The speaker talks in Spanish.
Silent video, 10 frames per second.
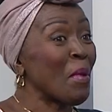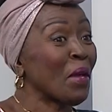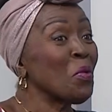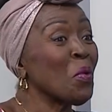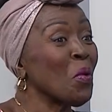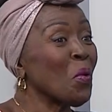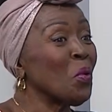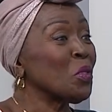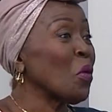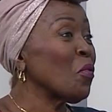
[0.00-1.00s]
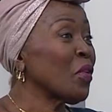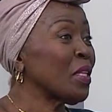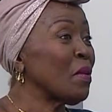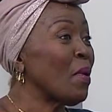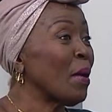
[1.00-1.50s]
más que un concurso es un
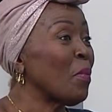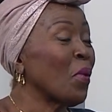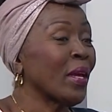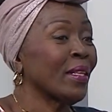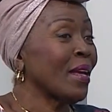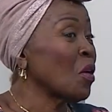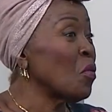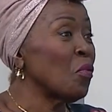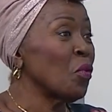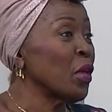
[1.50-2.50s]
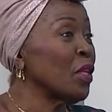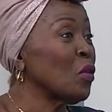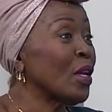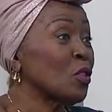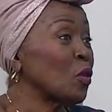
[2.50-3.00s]
festival porque están
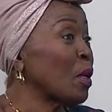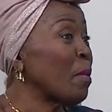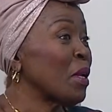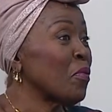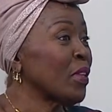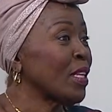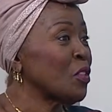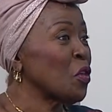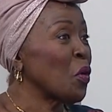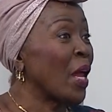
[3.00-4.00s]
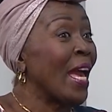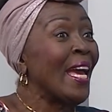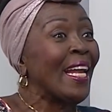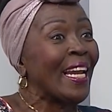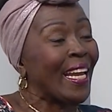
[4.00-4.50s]
confluyendo las otras manifestaciones,
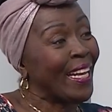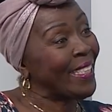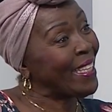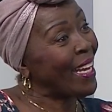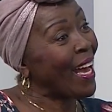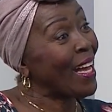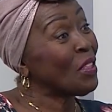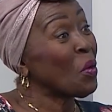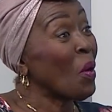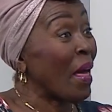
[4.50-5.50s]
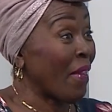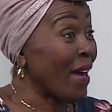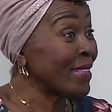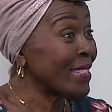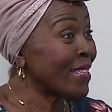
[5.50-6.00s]
el teatro, la
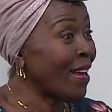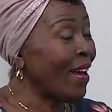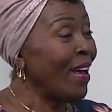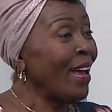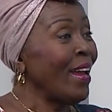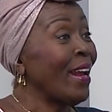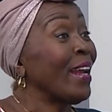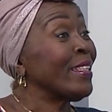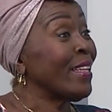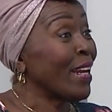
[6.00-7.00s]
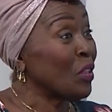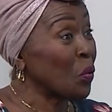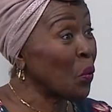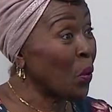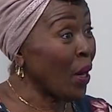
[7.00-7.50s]
danza, la
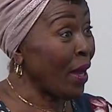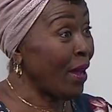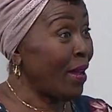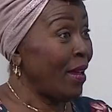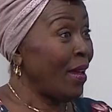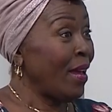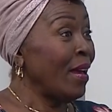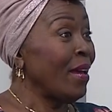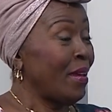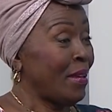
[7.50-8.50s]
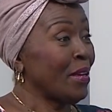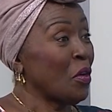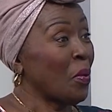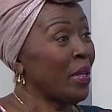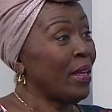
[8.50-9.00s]
literatura,
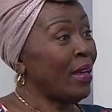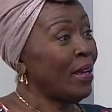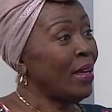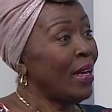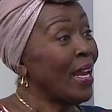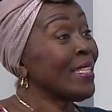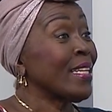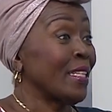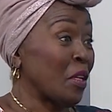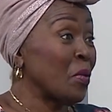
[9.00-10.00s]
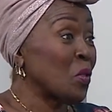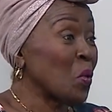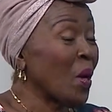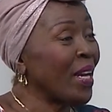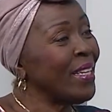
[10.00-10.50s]
¿No verdad? Así Las artes
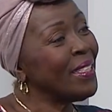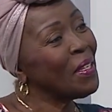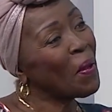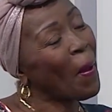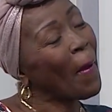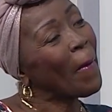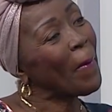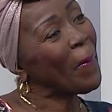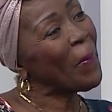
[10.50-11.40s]
visuales. Se trata de